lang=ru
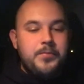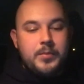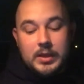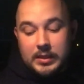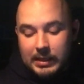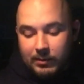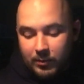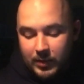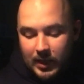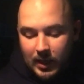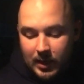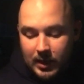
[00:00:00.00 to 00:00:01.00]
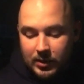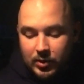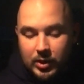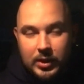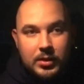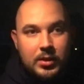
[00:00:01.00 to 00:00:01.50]
На самом деле, я
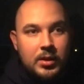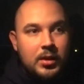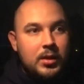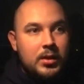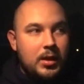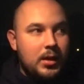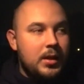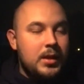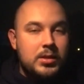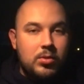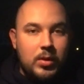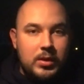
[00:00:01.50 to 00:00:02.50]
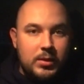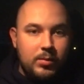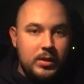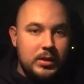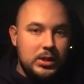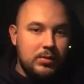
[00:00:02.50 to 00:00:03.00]
сейчас, когда эта ситуация
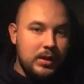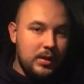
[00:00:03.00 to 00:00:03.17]
произошла,